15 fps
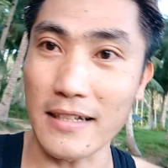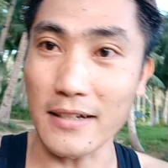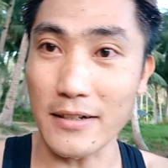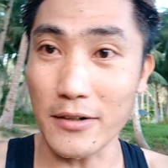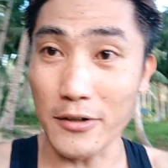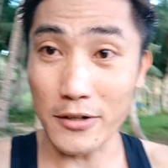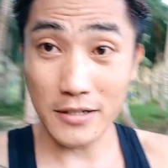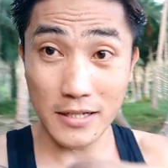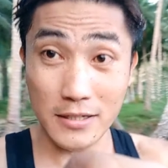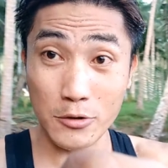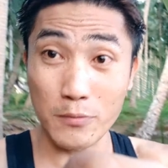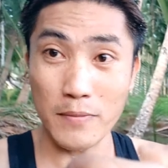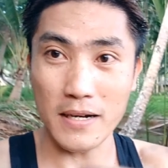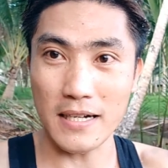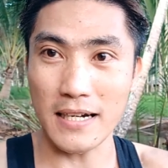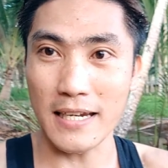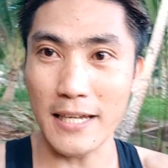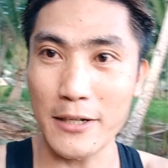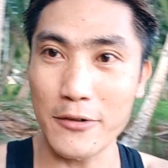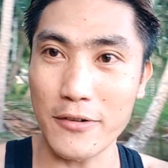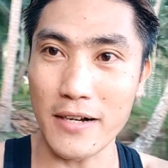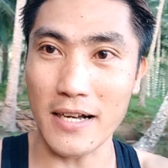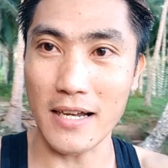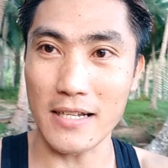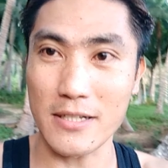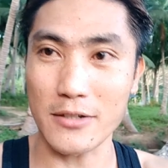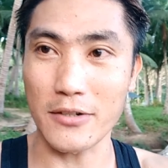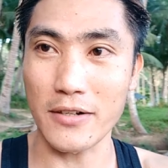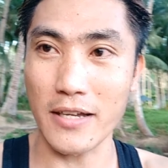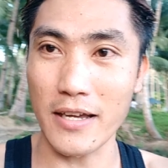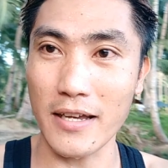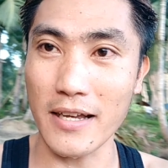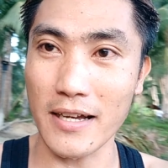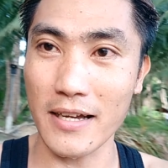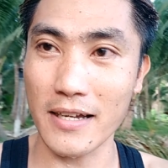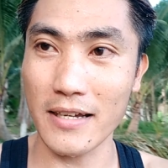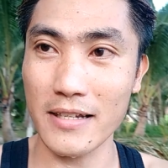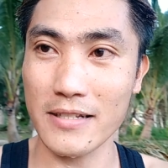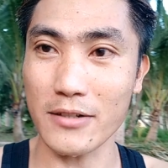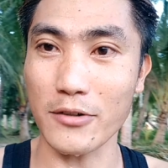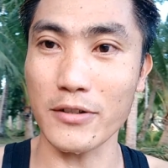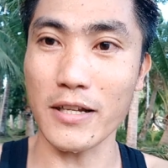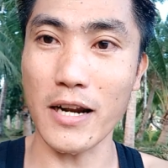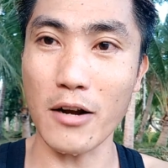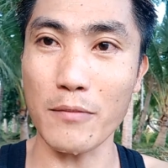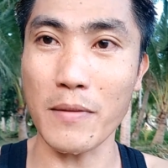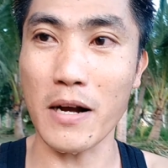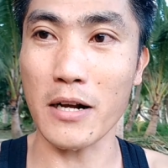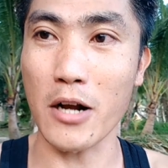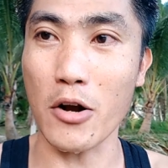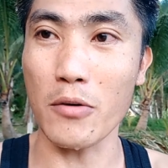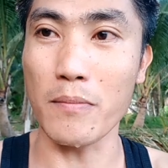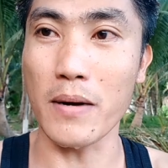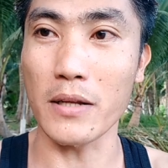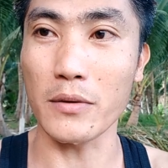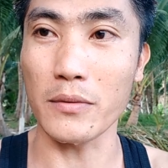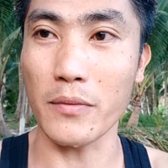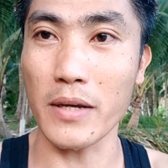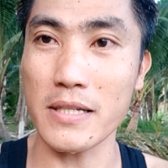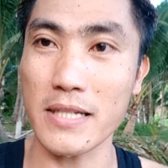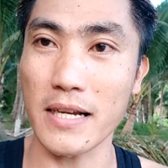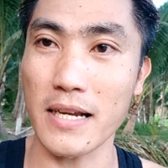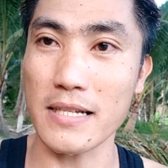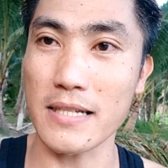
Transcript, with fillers: na or sa suba na naligo guys. Okay guys, o dara ako mga kauban. Wait sa